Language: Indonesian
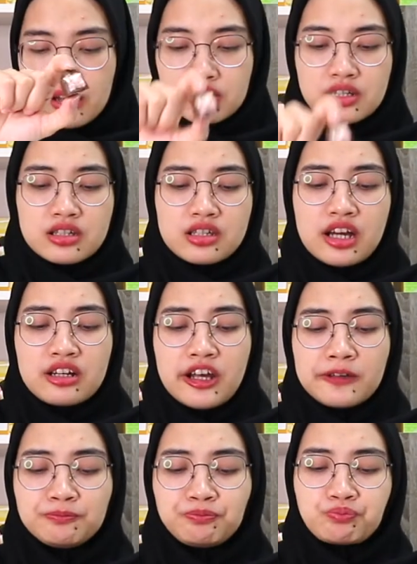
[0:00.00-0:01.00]
ketagihan deh.
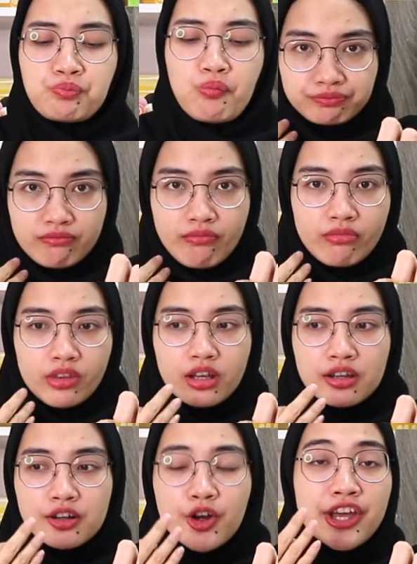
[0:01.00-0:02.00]

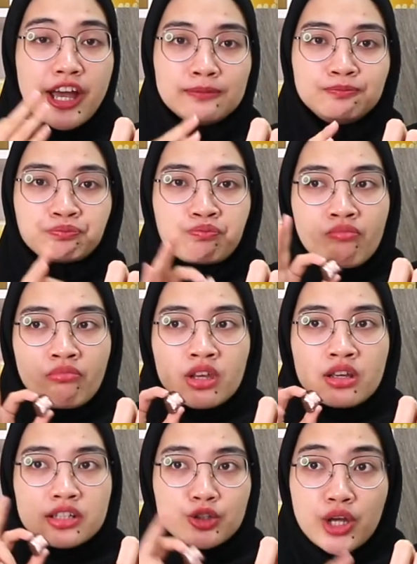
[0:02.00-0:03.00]
Oh iya,
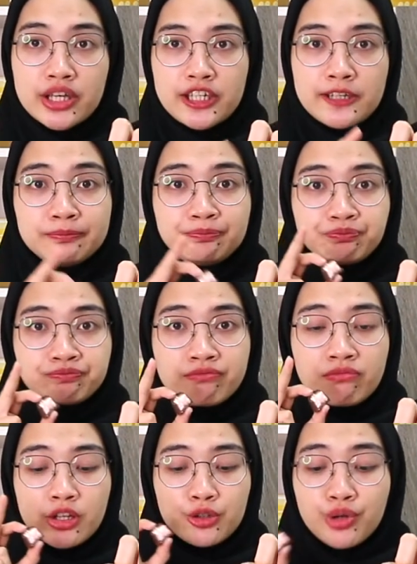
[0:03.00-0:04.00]
satu lagi
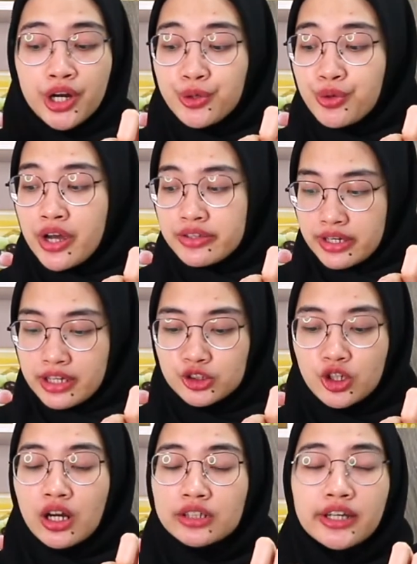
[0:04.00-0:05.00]
dua-duanya
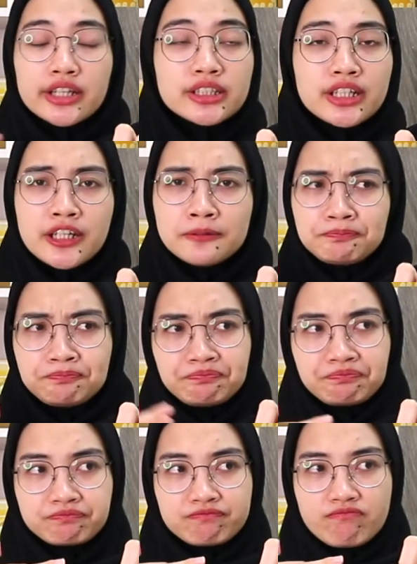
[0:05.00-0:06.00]
coklat es ini
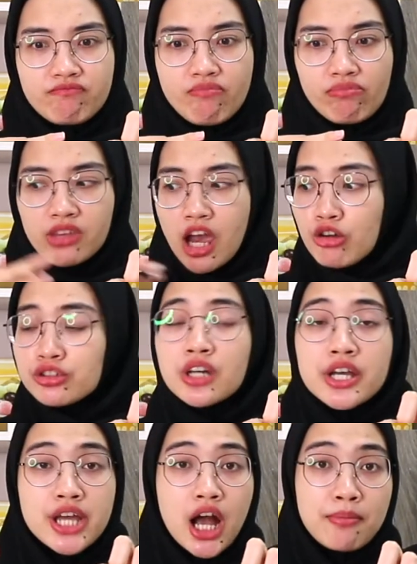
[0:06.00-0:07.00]
aku
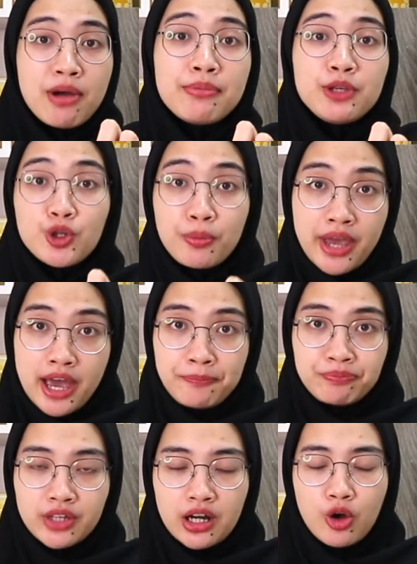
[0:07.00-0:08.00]
sengaja nggak bawa minum ya
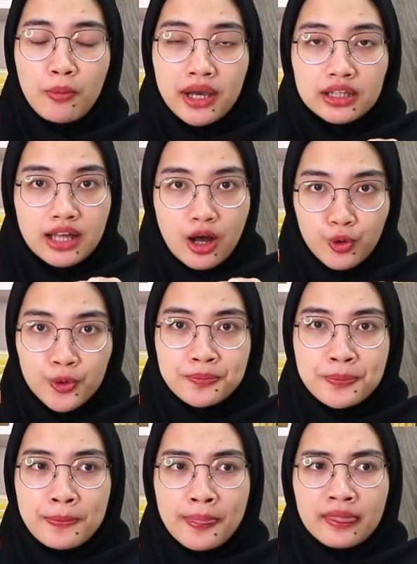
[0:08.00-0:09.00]
What? karena aku pengen tahu
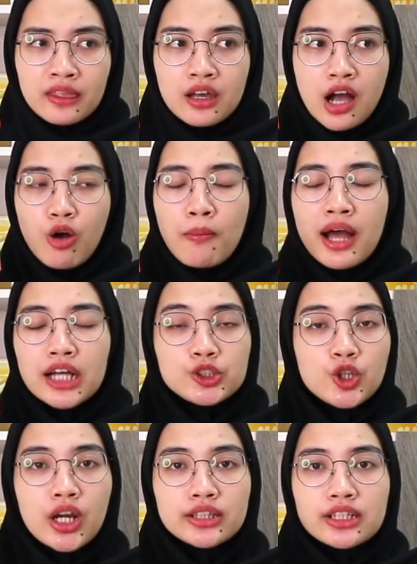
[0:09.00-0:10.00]
aku makan
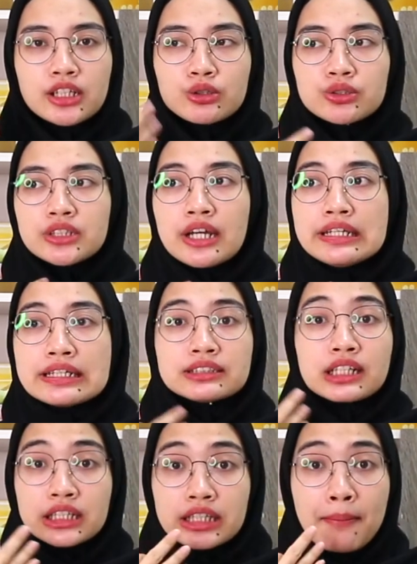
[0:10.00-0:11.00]
coklat ini tuh jadinya
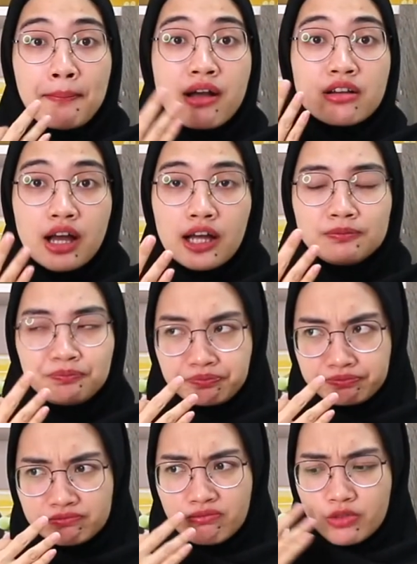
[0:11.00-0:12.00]
seret apa enggak
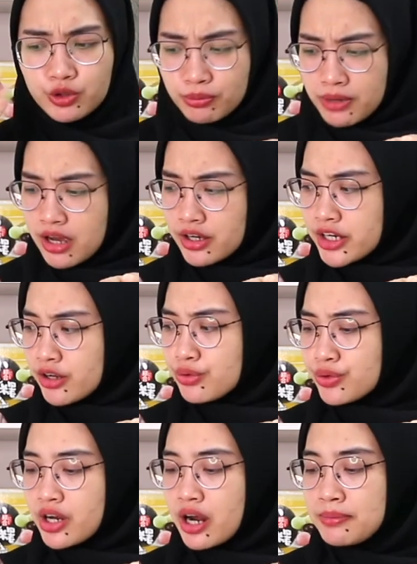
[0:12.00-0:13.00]
cuma ini
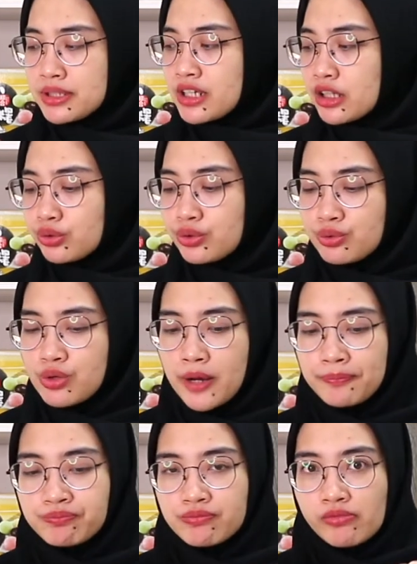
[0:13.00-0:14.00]
aku udah habis satu dua
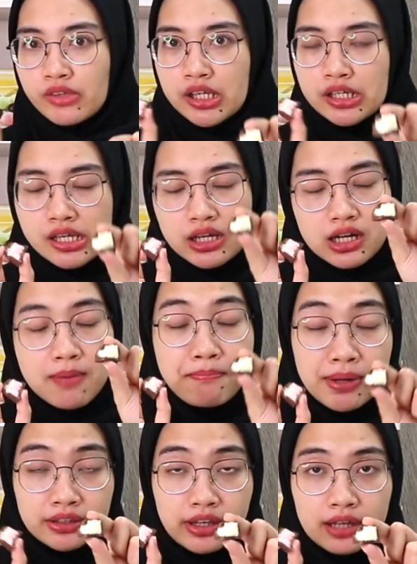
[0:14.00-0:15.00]
ini
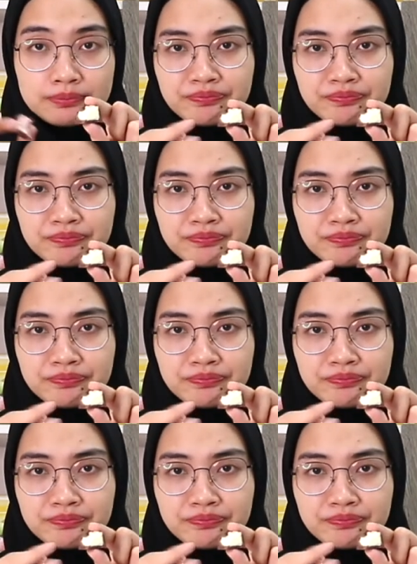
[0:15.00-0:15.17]
keempat ya